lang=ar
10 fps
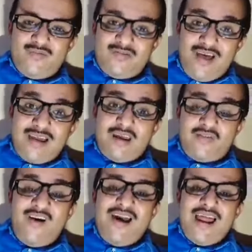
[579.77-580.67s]
صادق
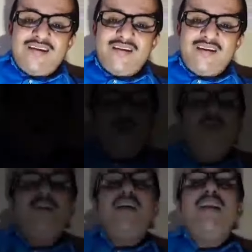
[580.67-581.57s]
فعلا
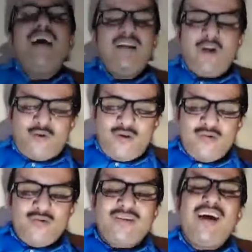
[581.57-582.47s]
فأقل لله
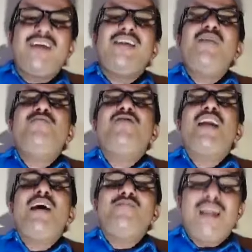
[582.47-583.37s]
دره وتعظيم
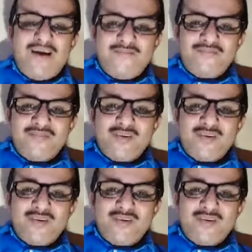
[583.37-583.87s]
سلام له